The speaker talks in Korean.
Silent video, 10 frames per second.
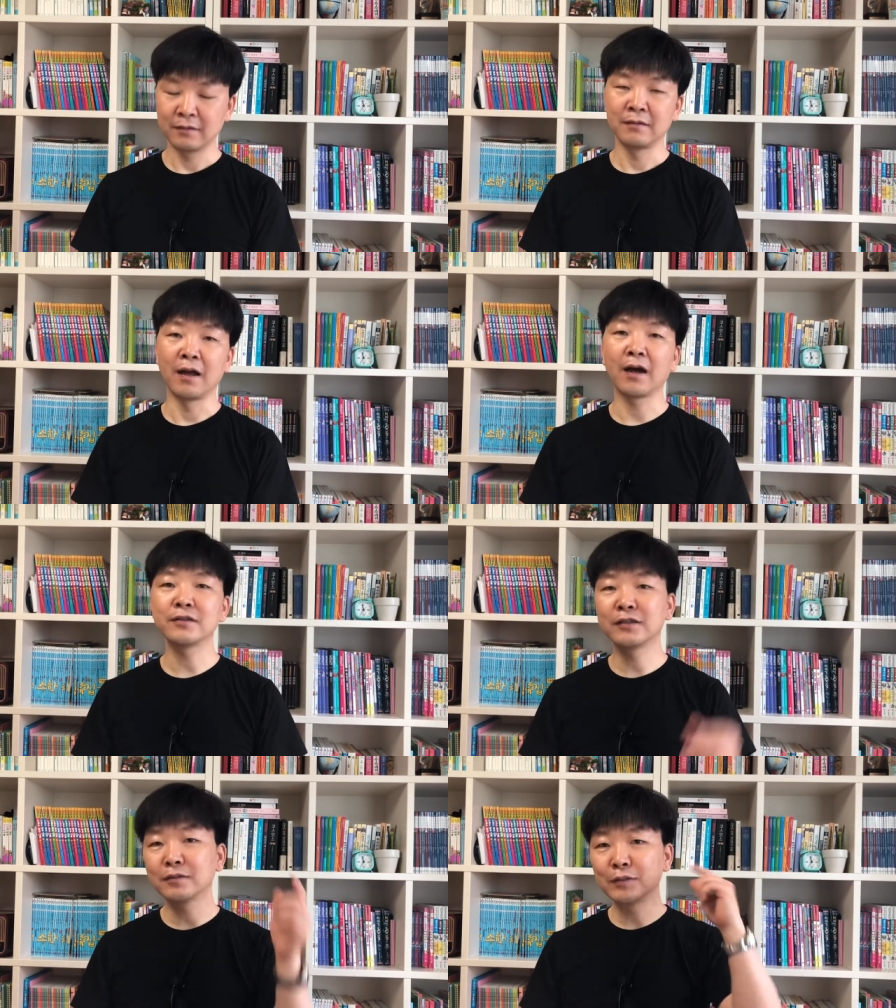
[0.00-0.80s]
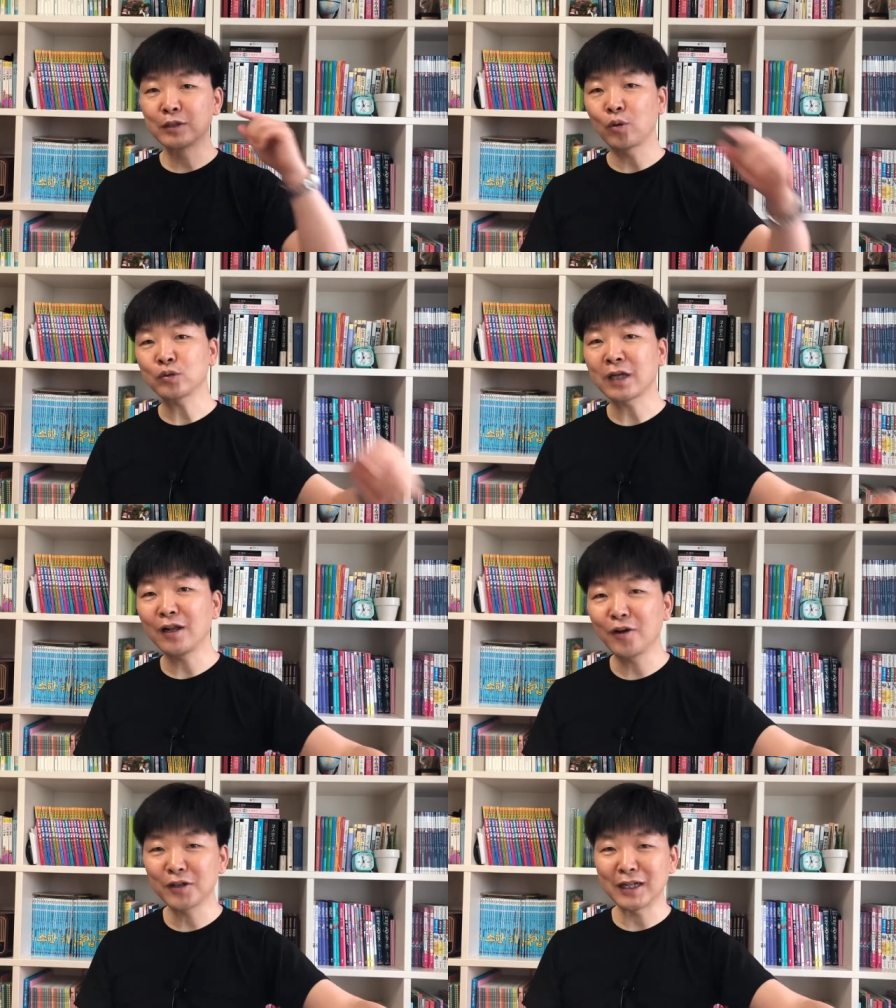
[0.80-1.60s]
내가 지금 이
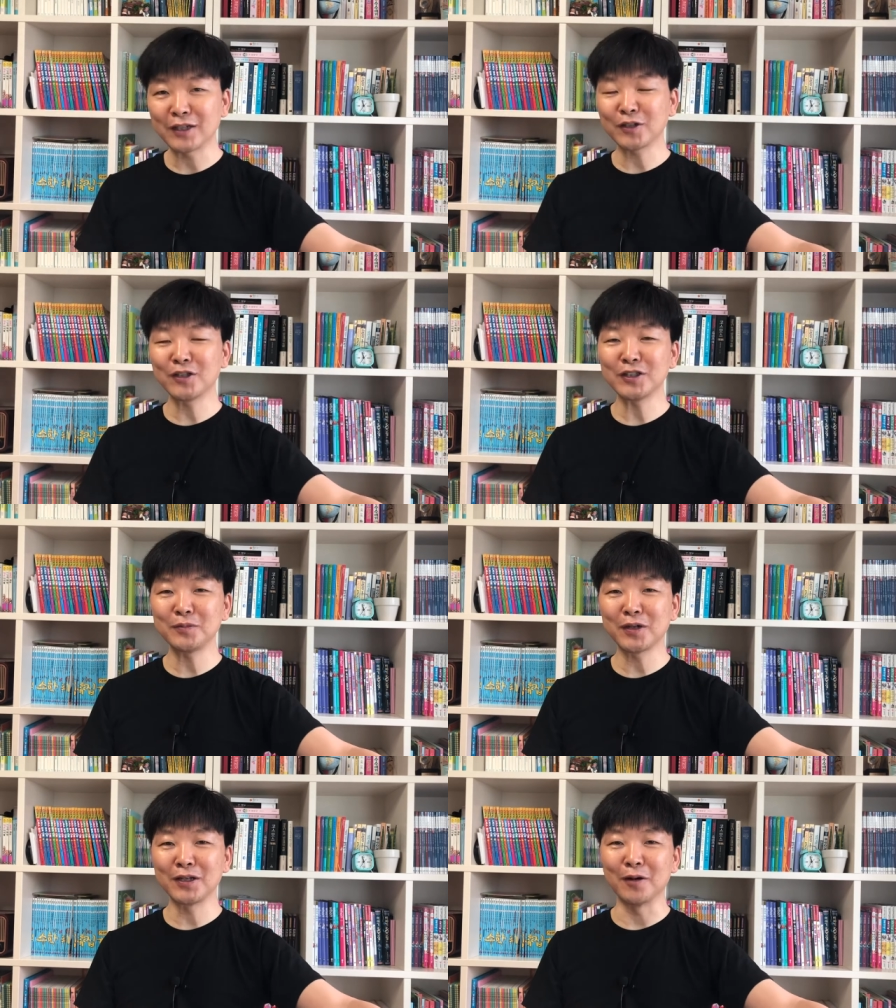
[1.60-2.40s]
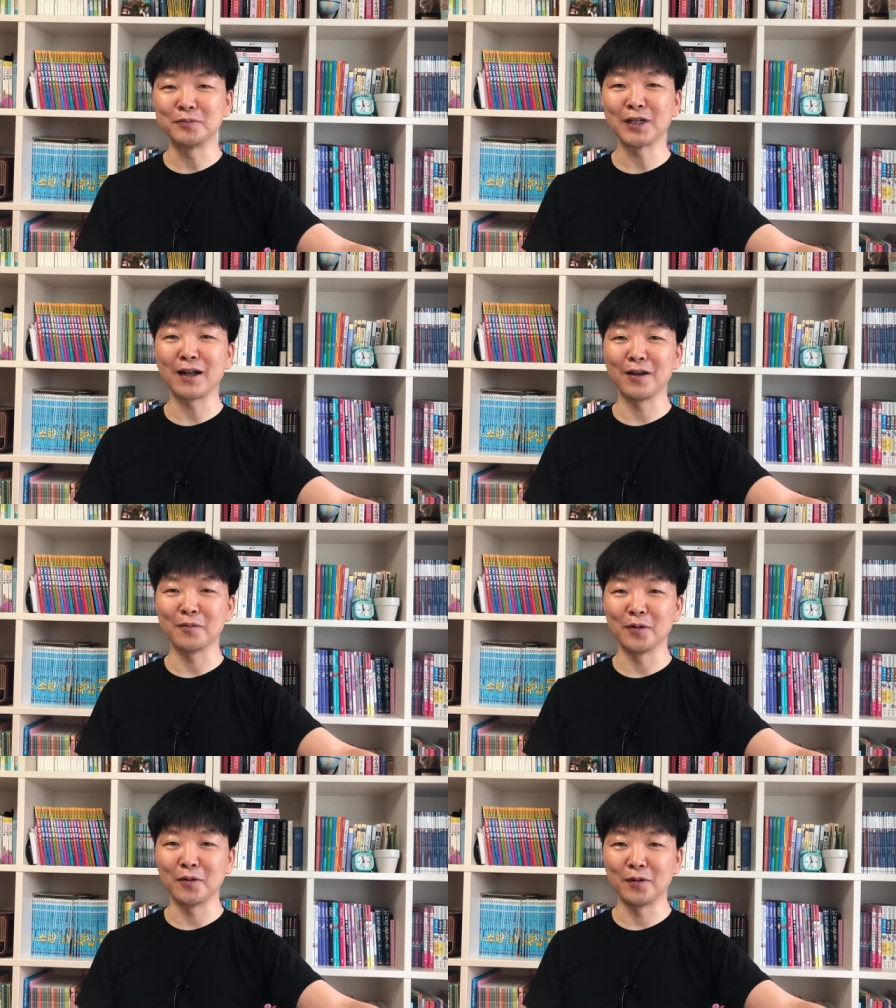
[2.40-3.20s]
통찰력이나 성인지명이 없잖아요
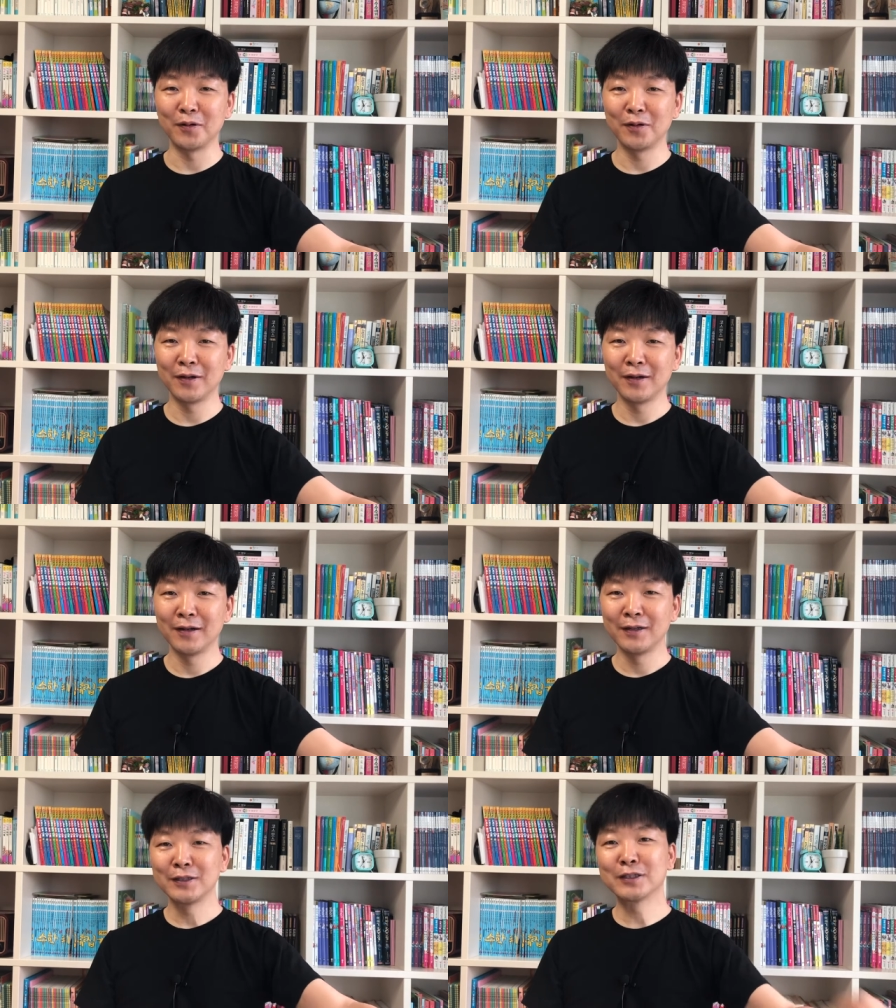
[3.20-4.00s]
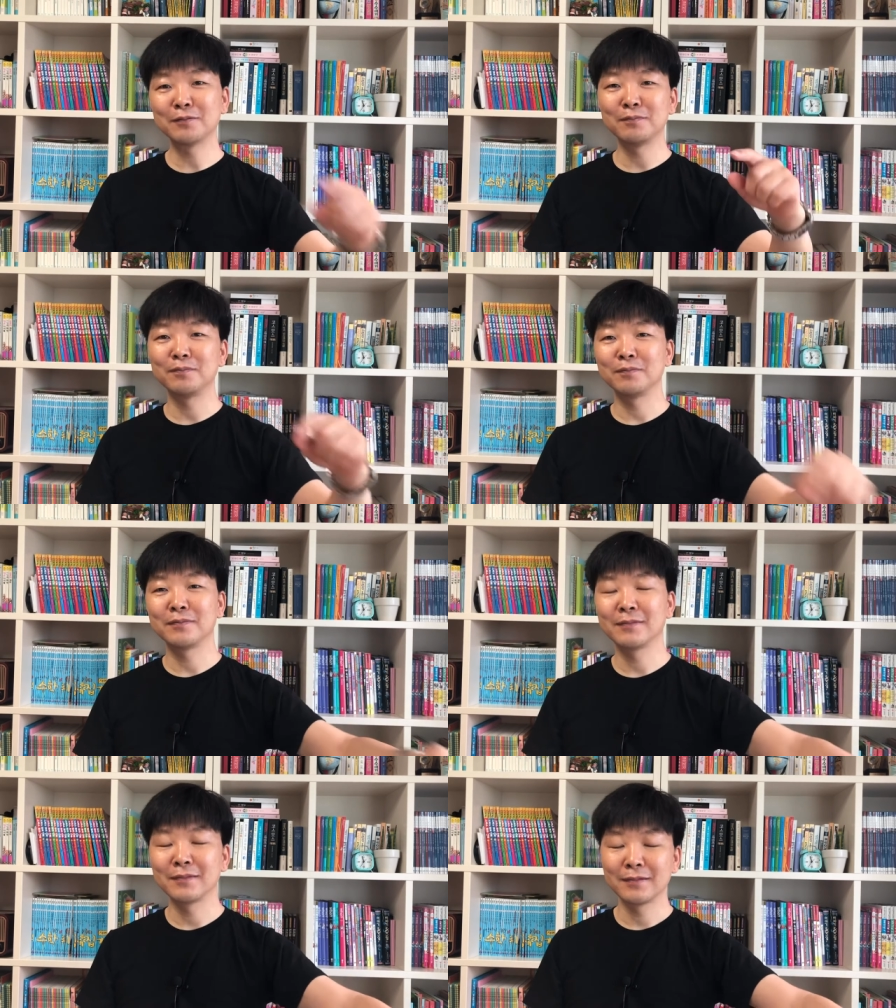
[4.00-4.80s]
뭐 지금
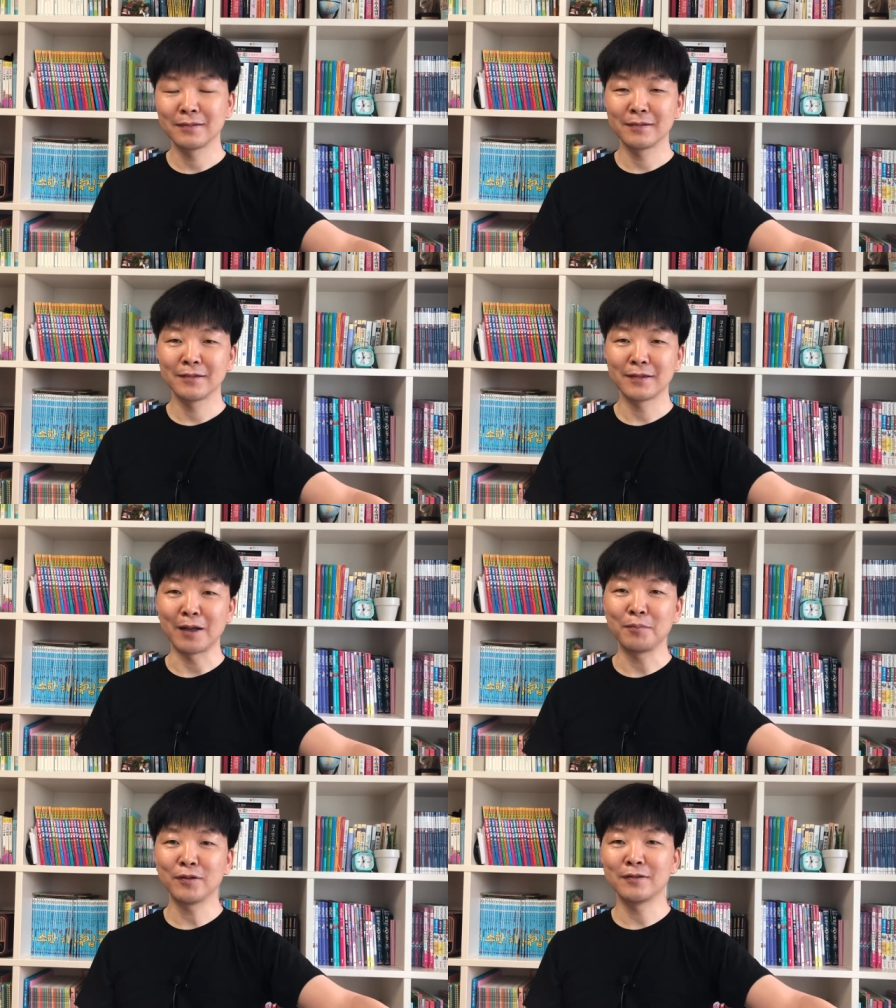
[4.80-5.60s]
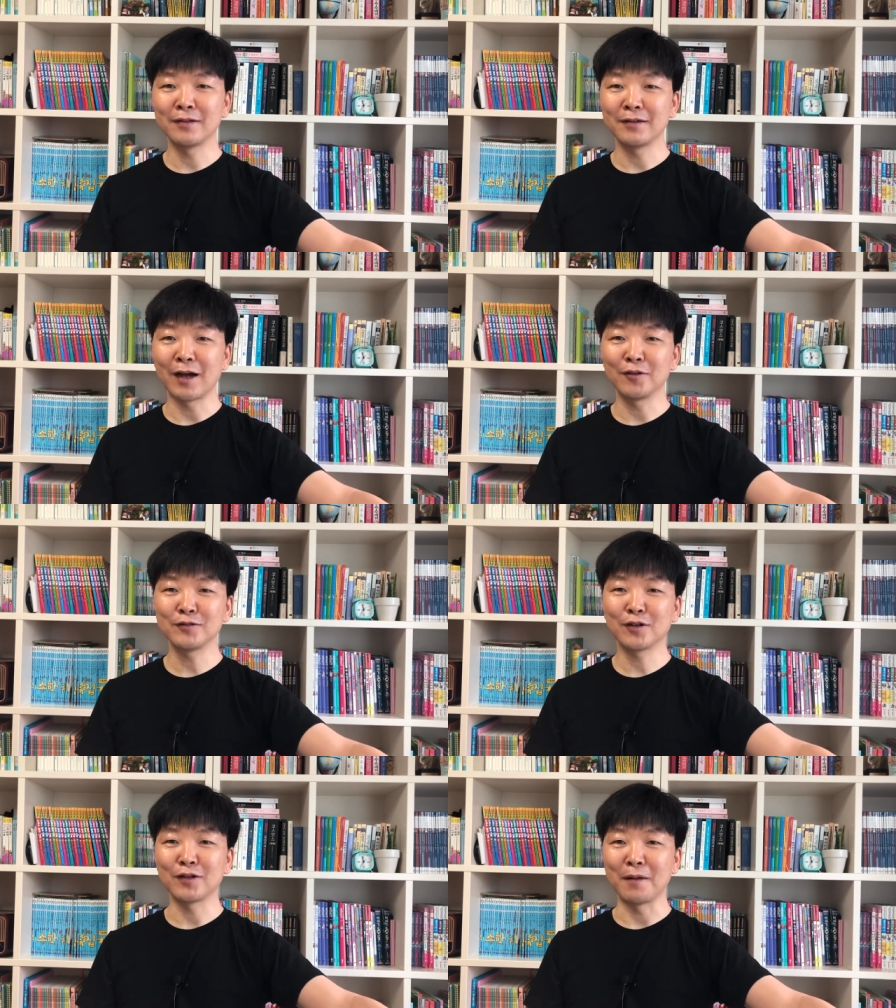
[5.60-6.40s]
남편을 하고
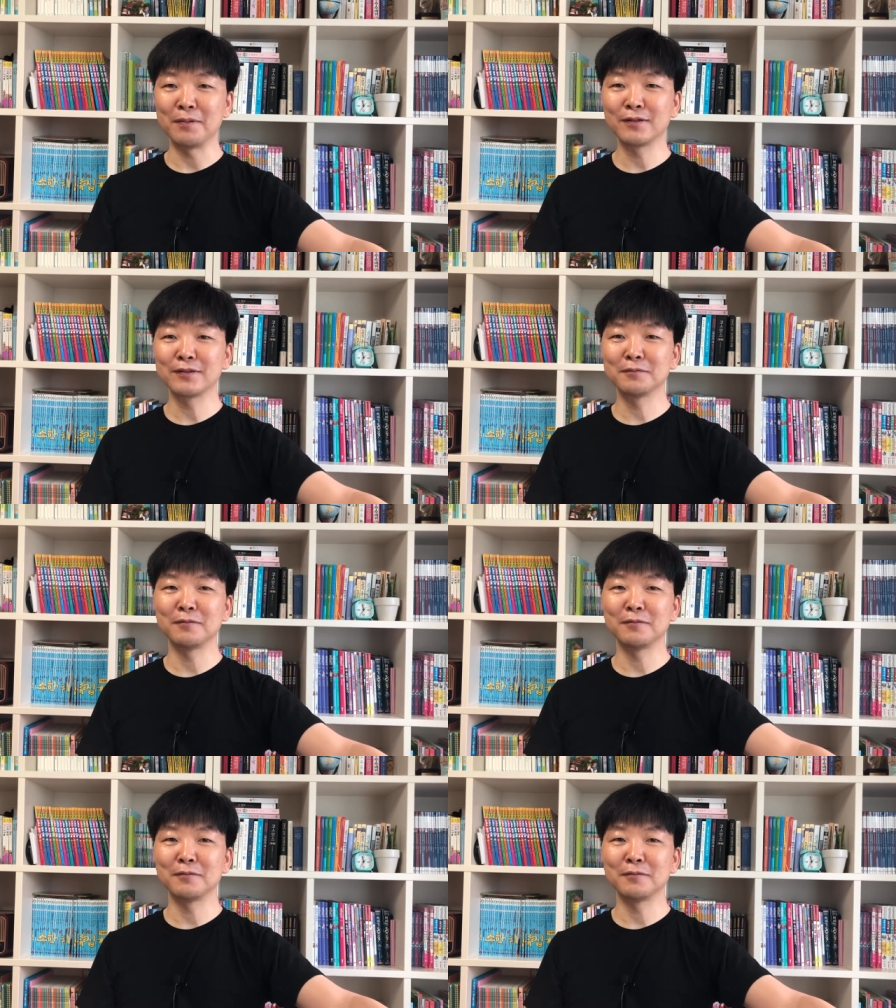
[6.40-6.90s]
있는데 거기 앞에서 지금